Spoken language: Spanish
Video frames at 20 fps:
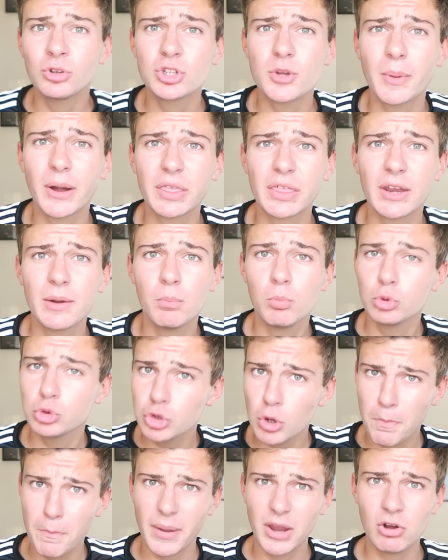se parecen
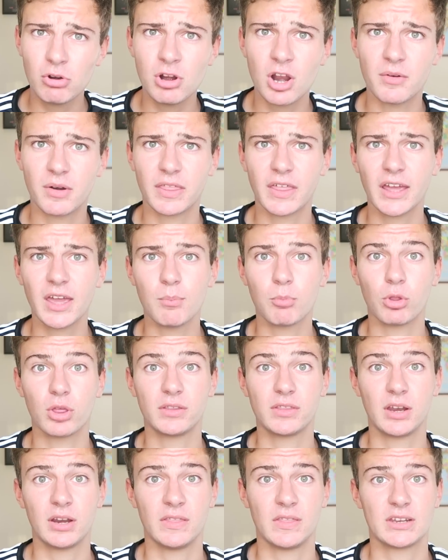mucho, pero la verdad que
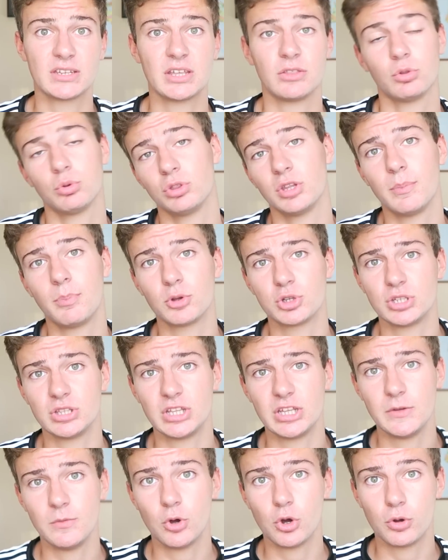puede estar interesante un
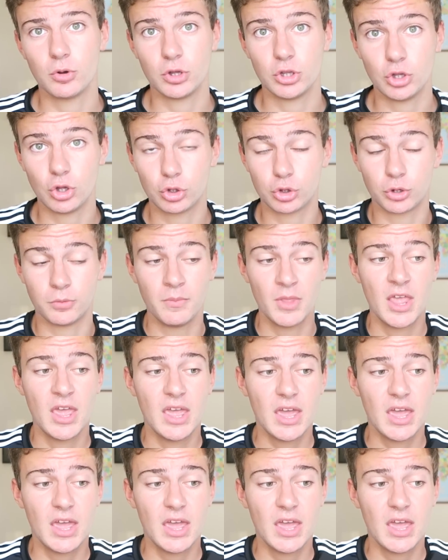dispositivo y otro.